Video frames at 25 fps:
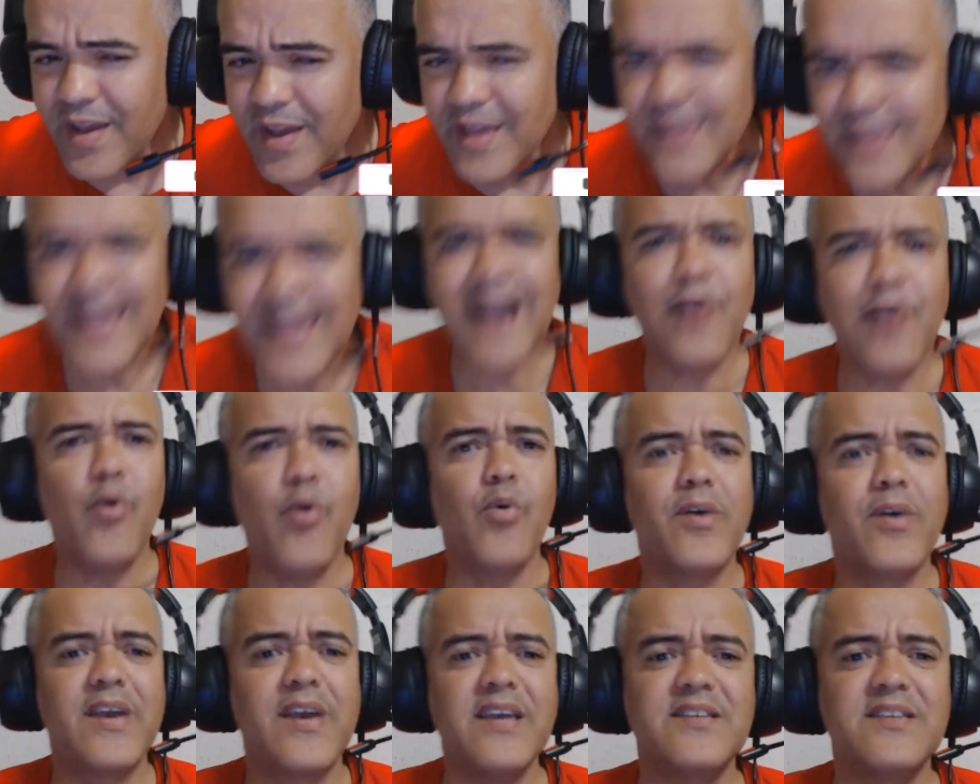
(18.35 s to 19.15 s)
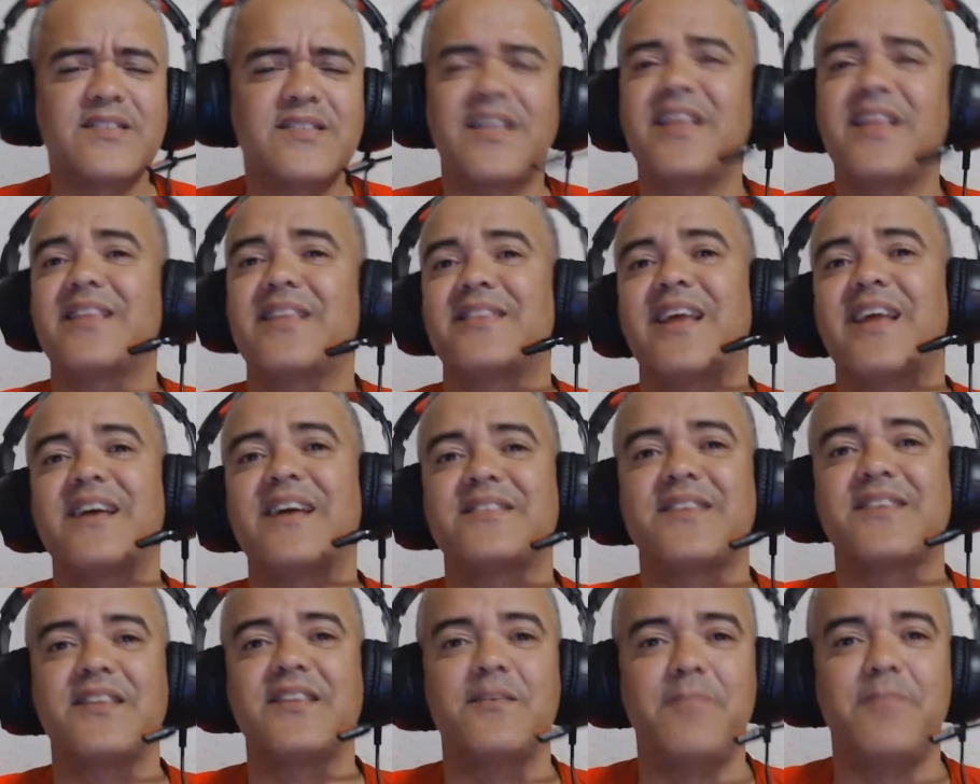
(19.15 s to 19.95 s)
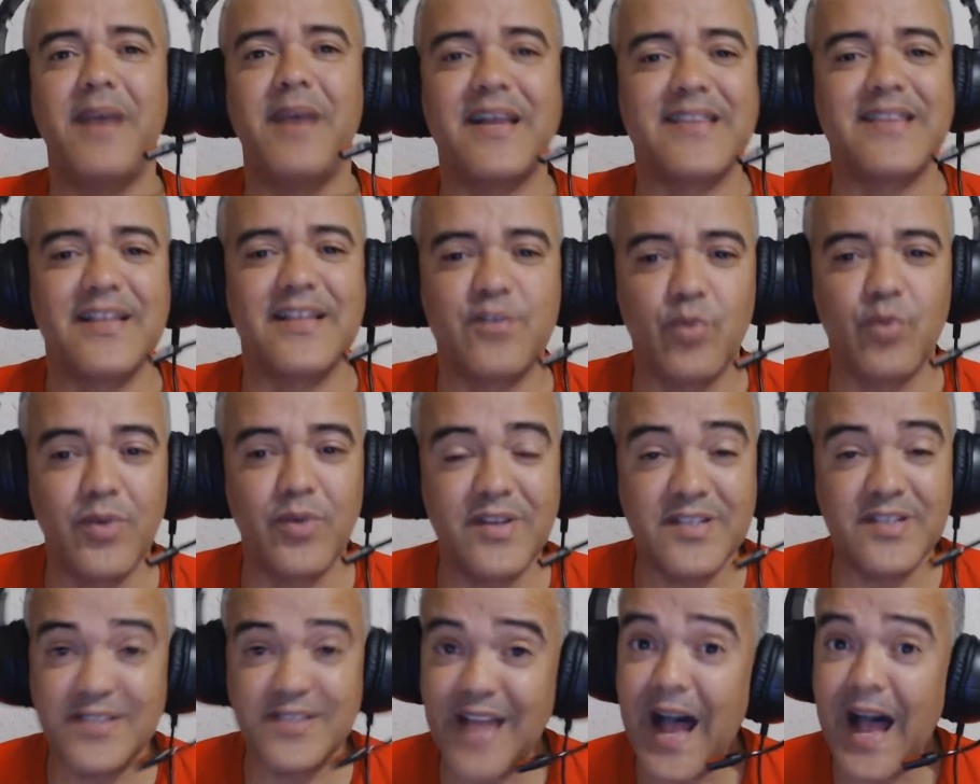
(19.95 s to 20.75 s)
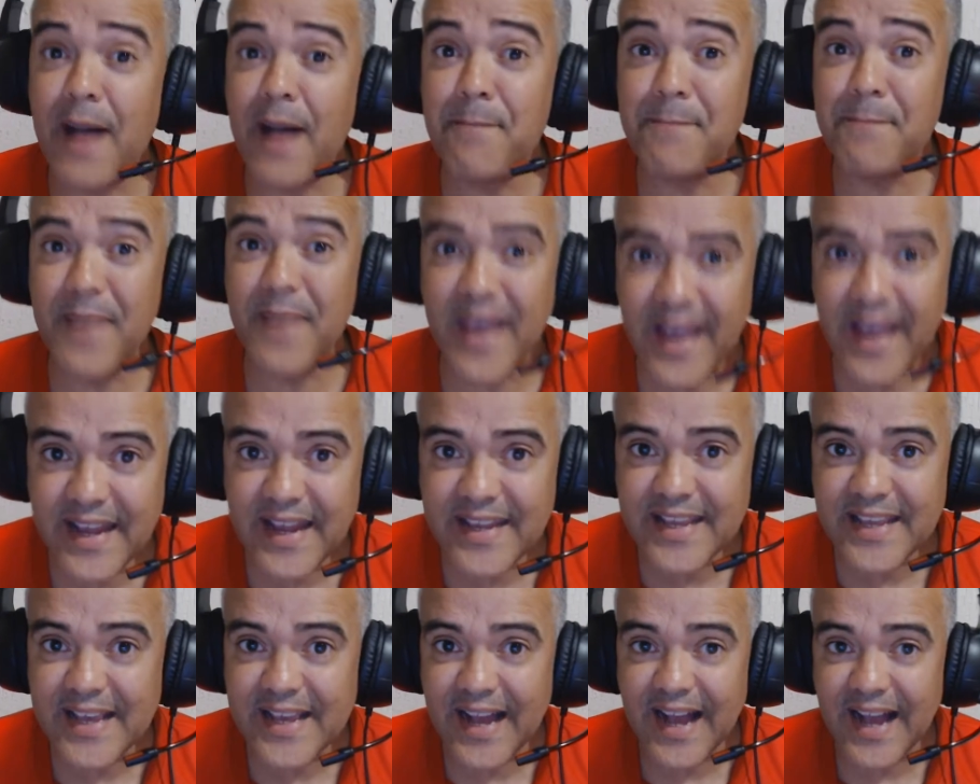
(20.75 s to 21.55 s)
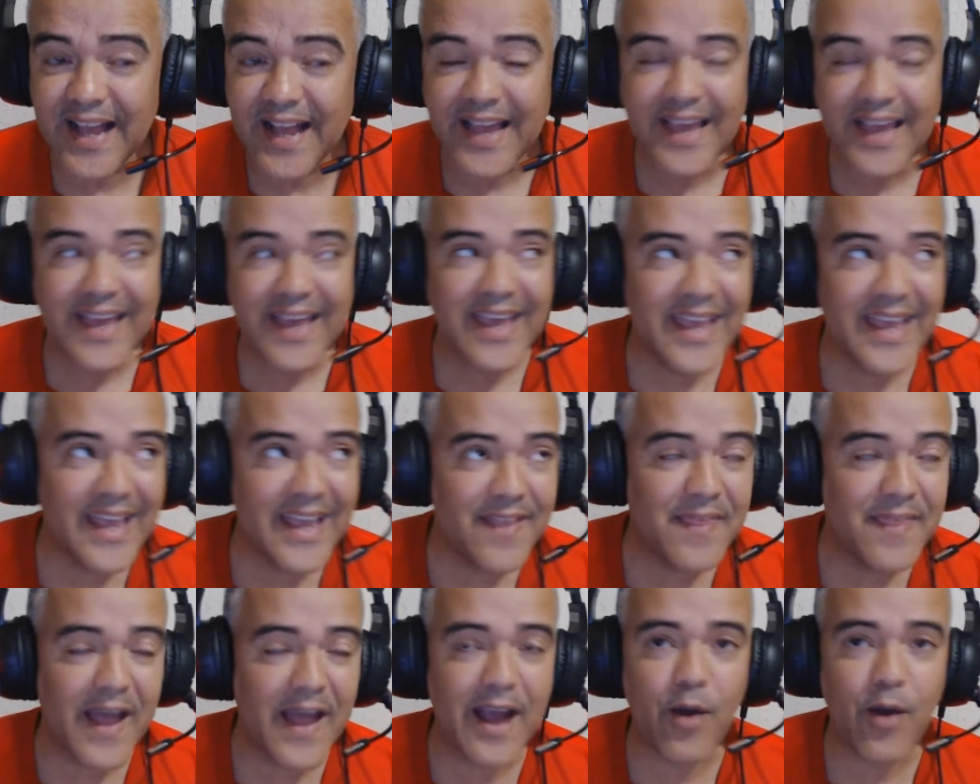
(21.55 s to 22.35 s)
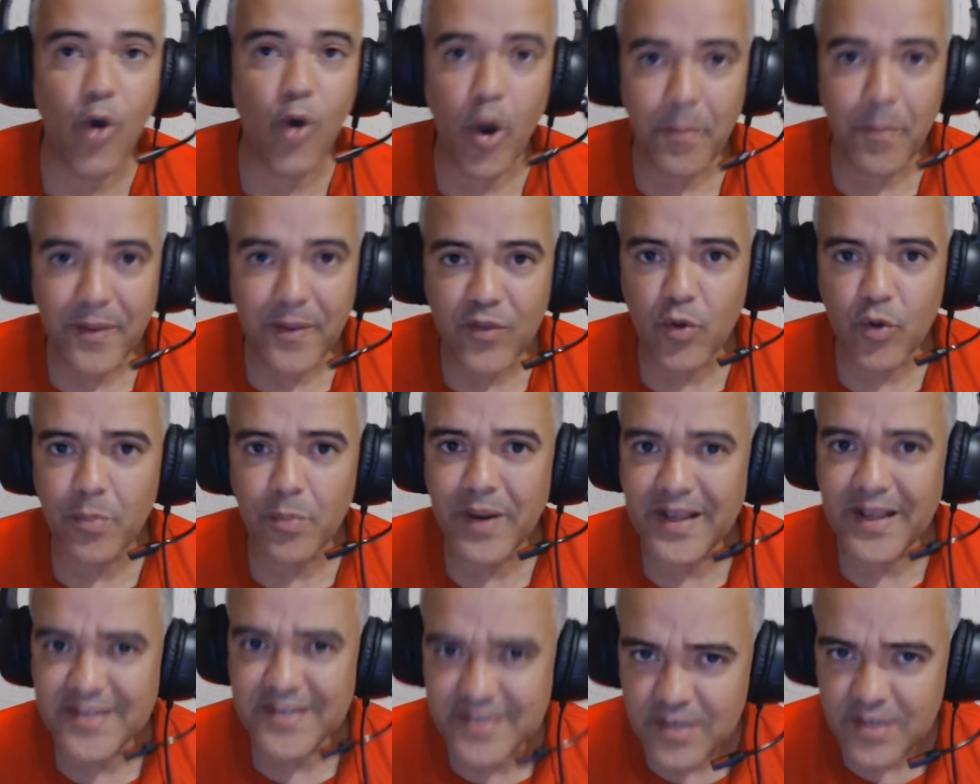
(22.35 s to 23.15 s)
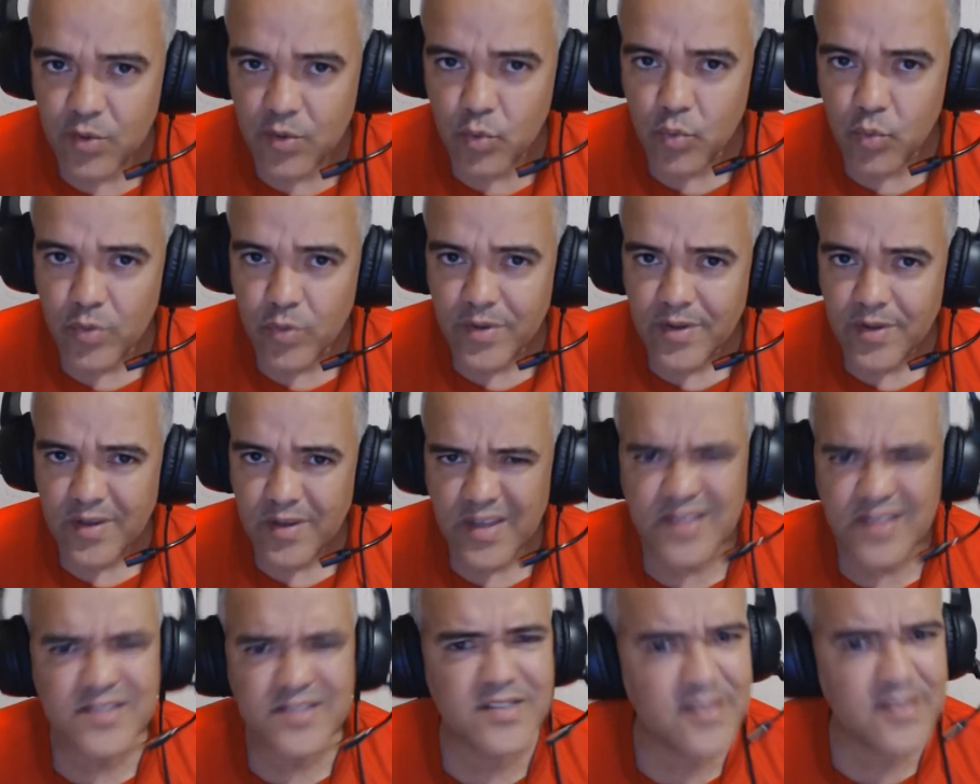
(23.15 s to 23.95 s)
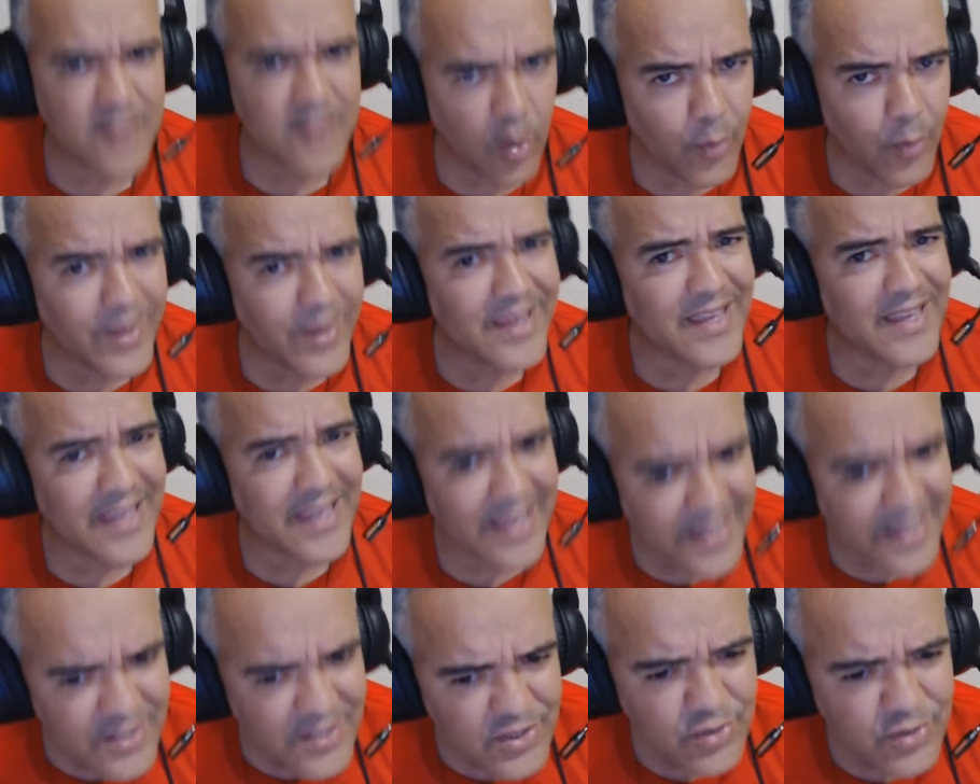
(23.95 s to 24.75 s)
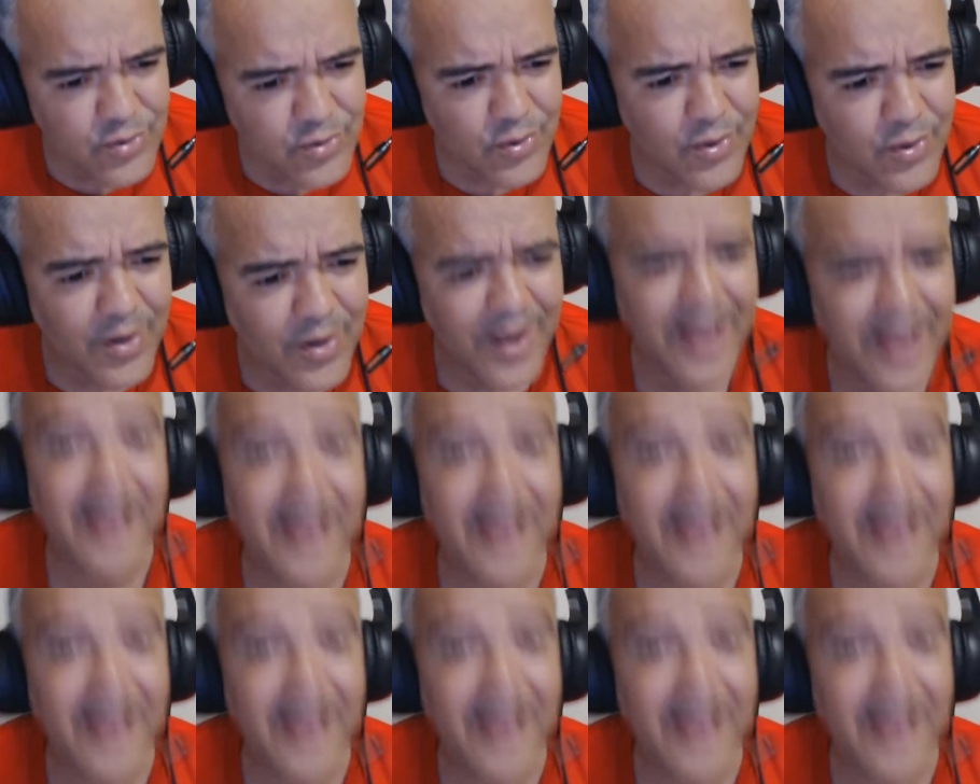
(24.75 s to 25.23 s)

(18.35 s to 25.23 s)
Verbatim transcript: e a conquista da Taça Libertadores da América e da Copa do Brasil estão em risco?